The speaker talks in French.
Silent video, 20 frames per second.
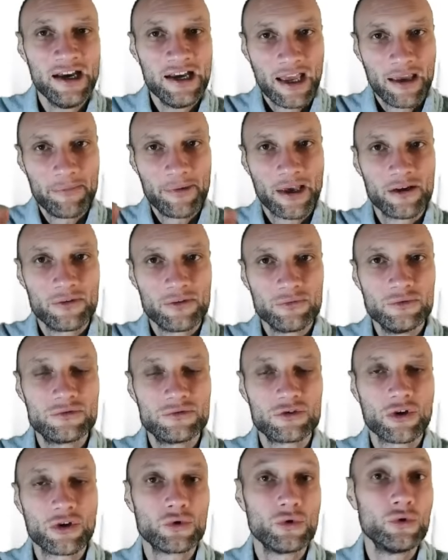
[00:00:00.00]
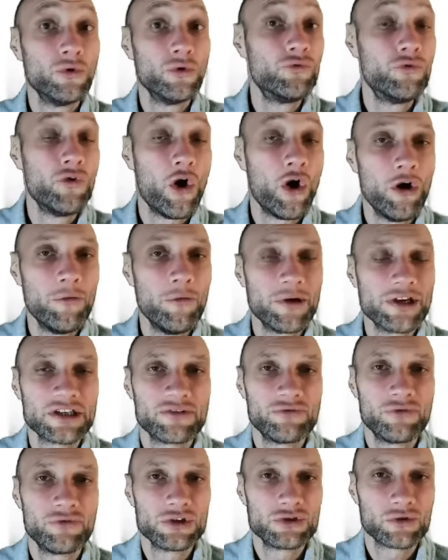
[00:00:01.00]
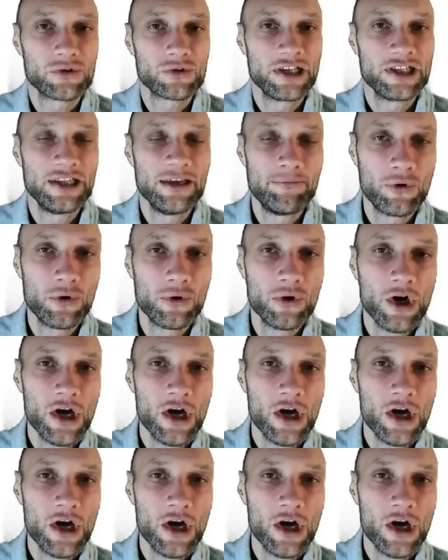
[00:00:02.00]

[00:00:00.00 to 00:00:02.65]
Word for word: eh bien, une sorte de forum à chaque fois sur les dépôts